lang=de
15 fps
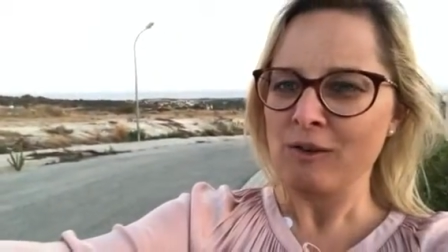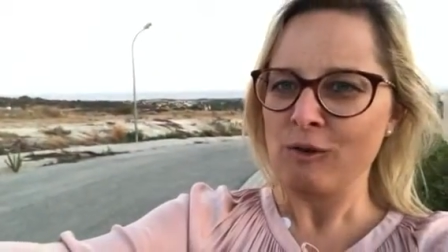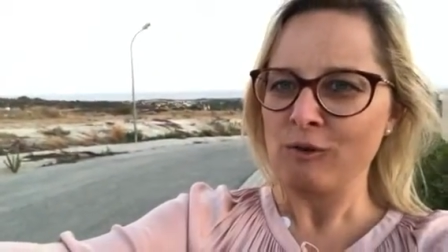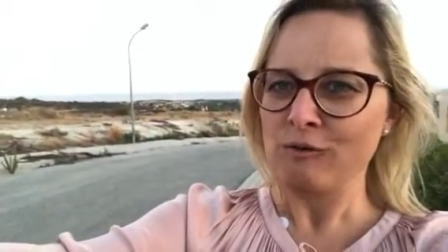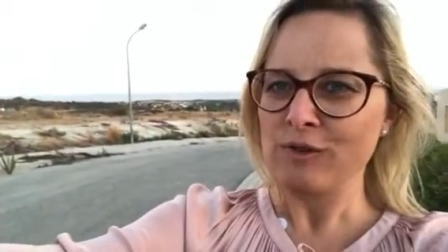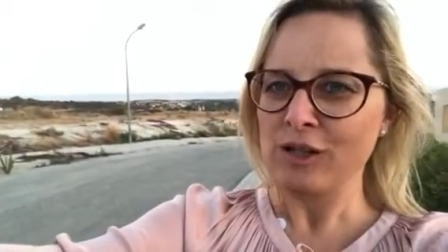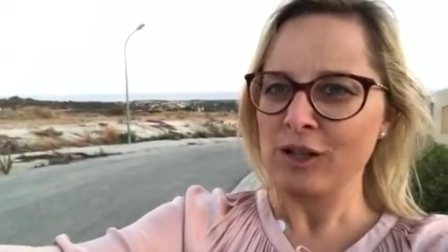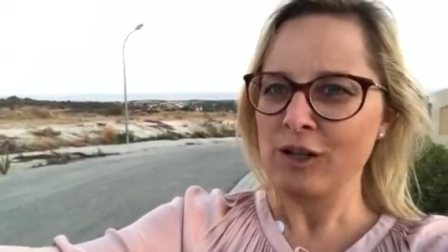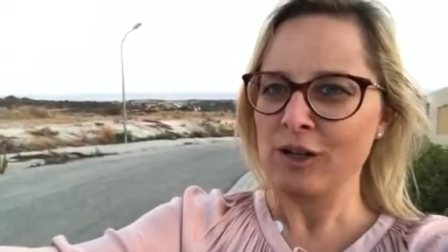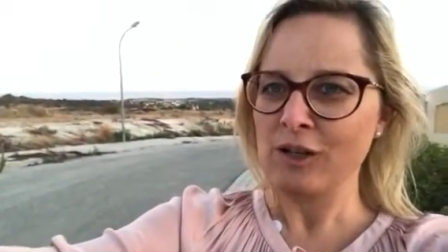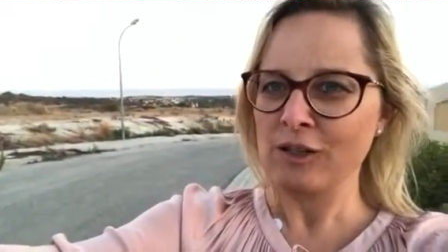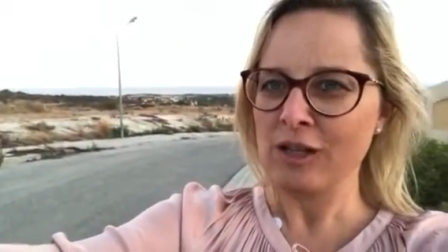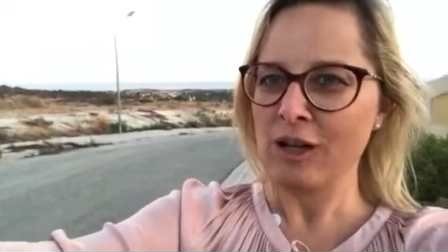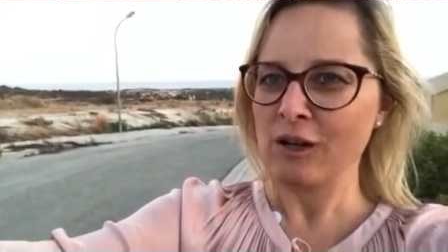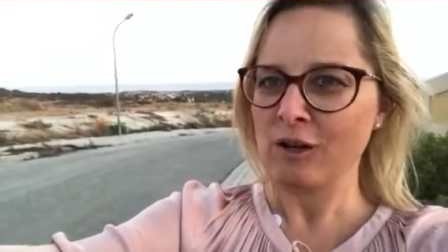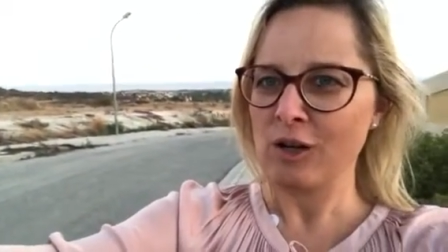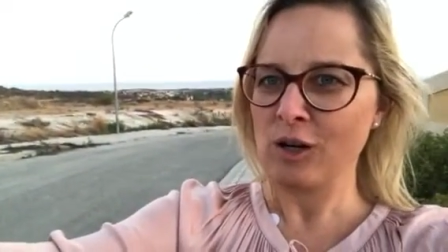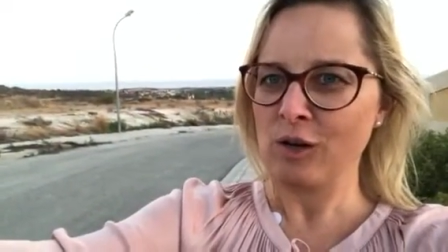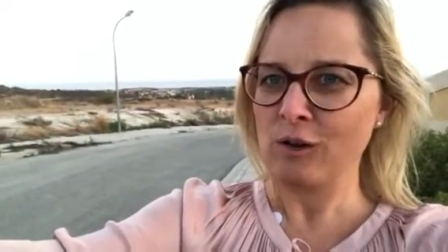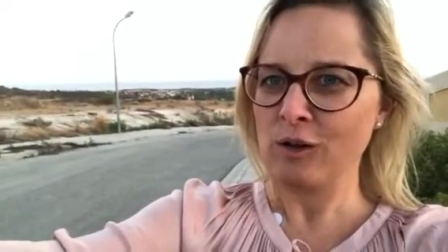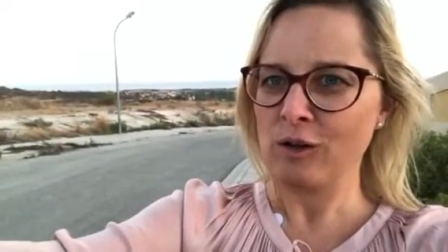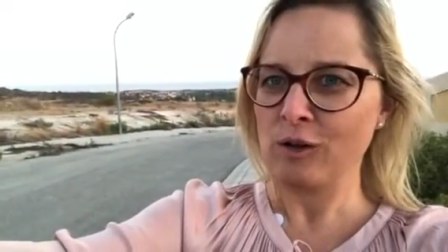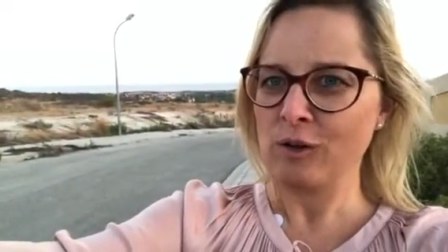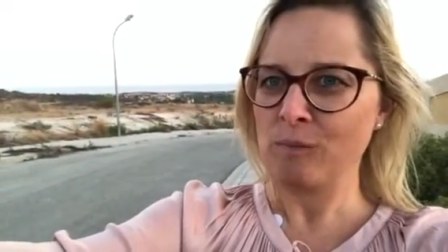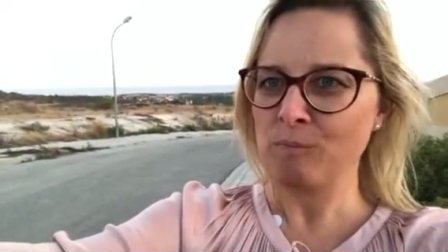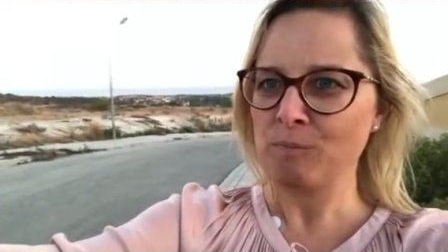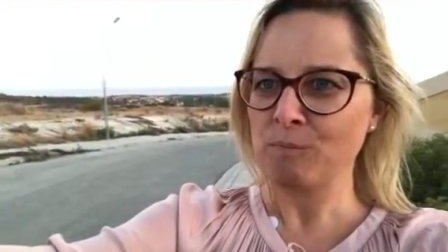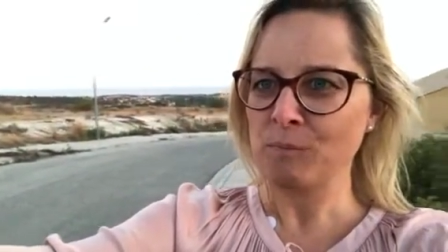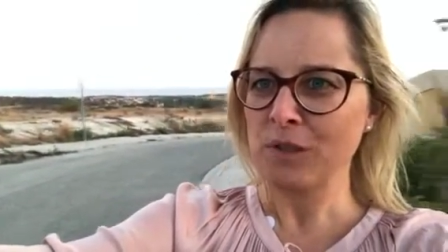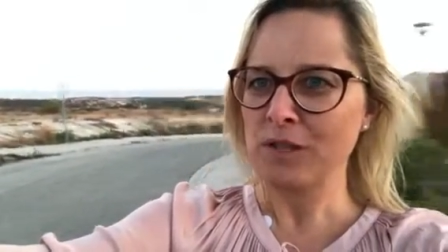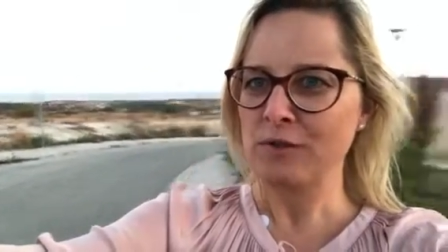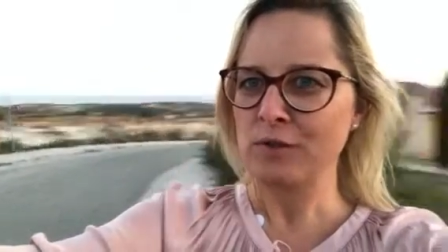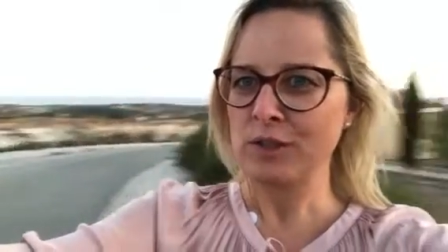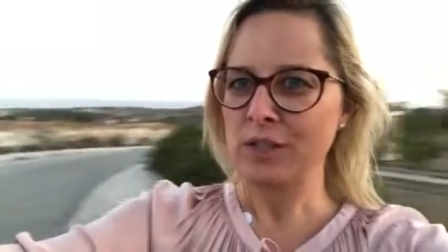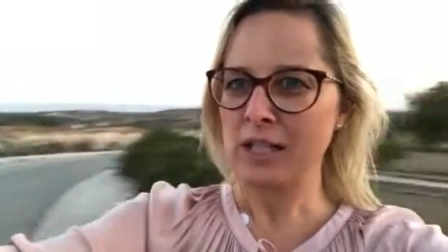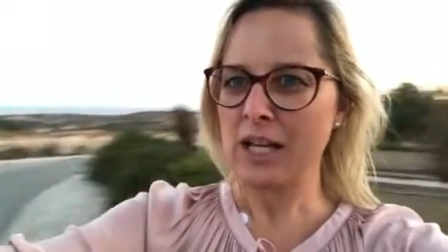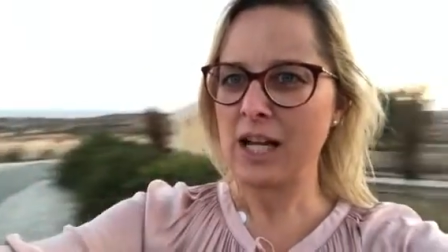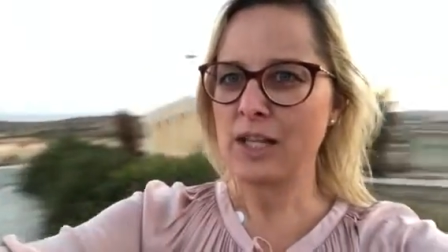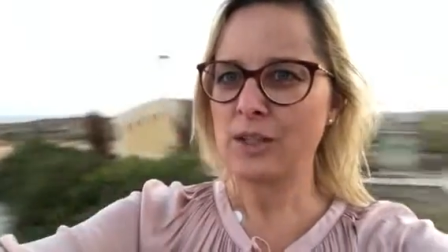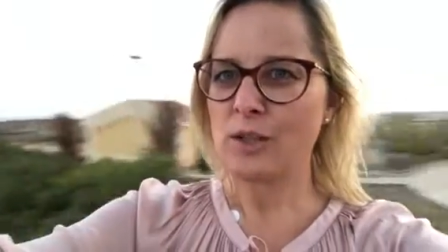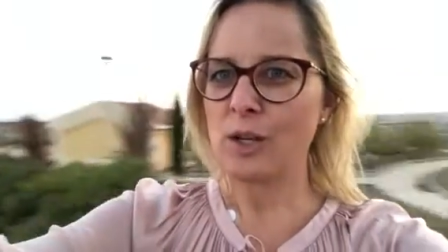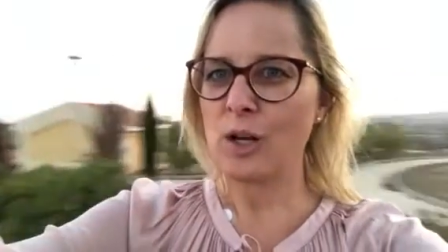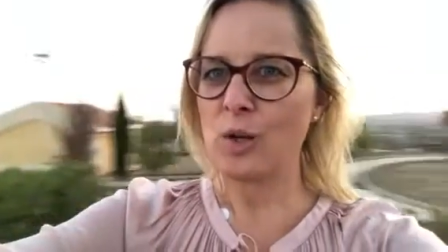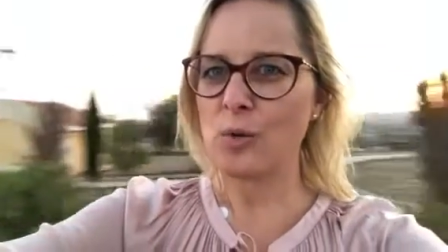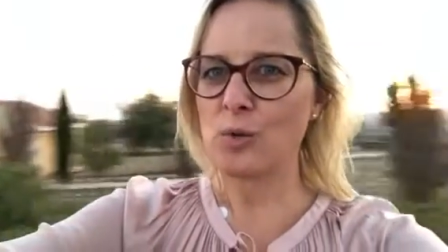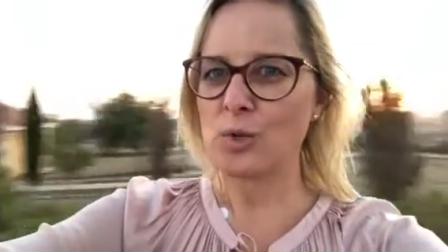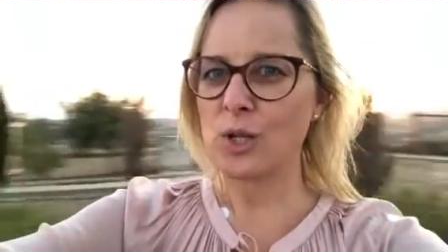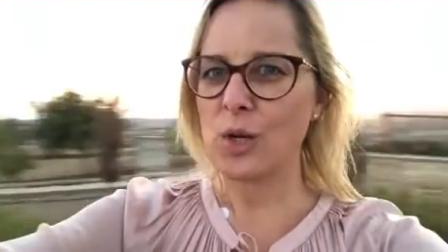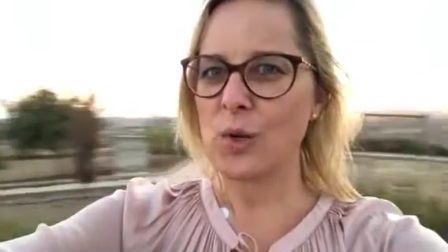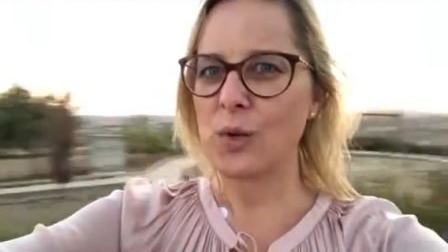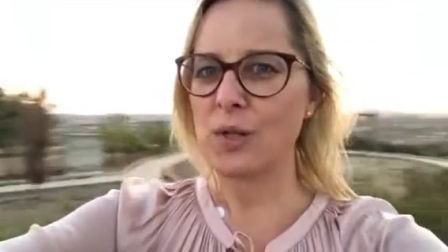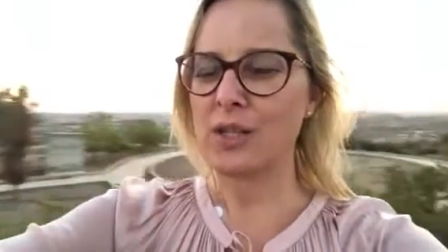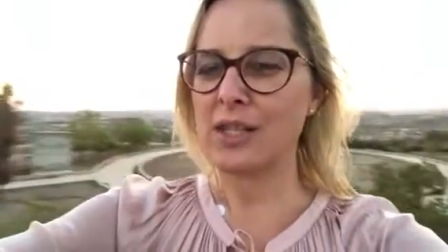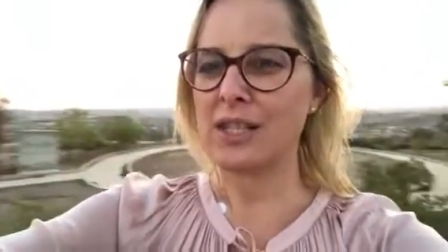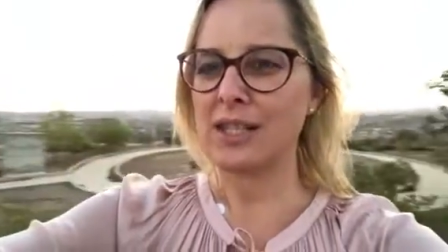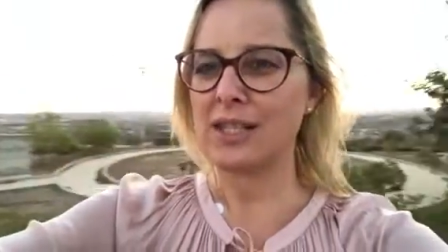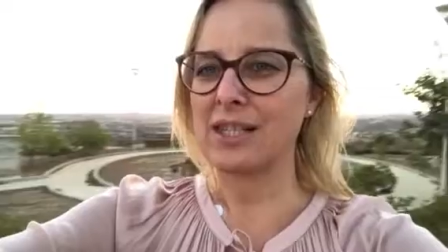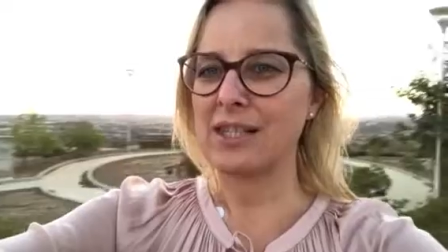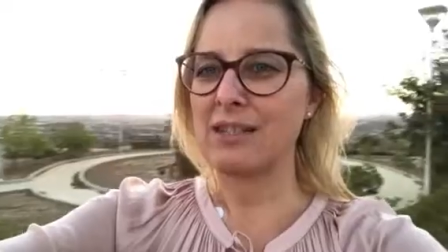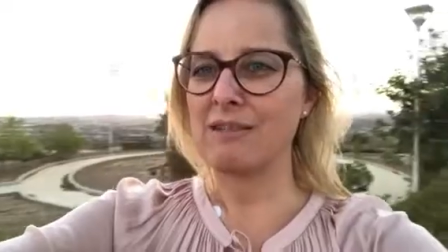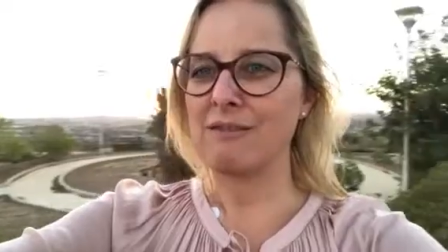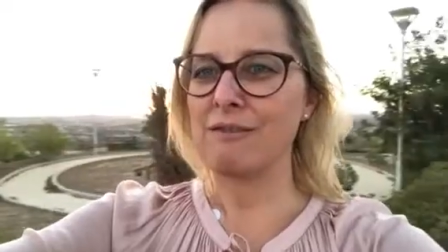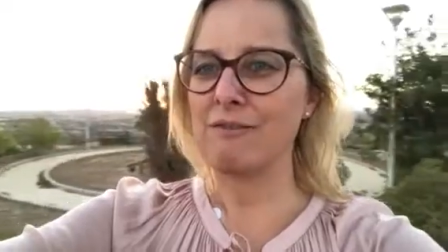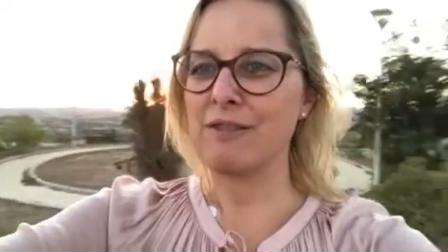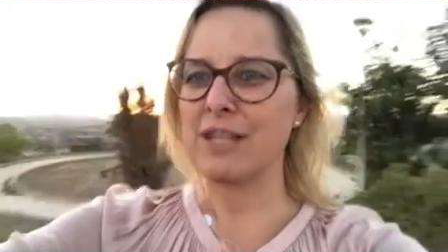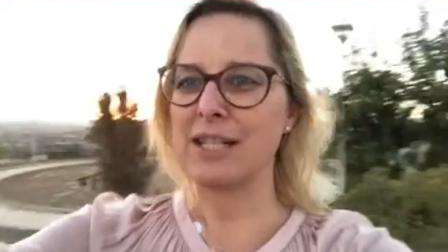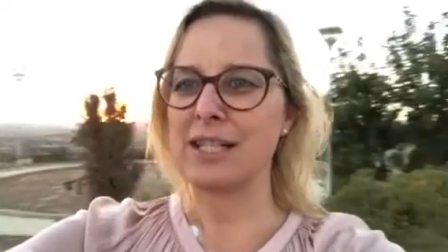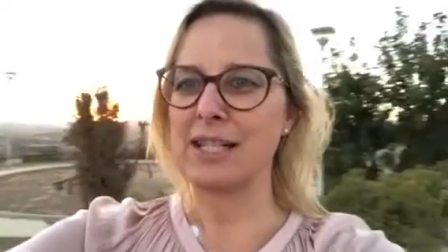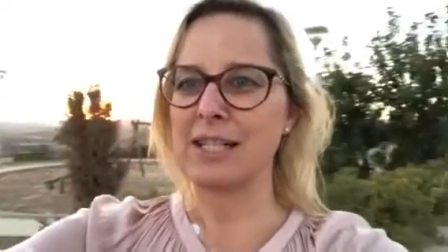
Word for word: und wir ja, ähm, Terrasse rausschauen, da sehen wir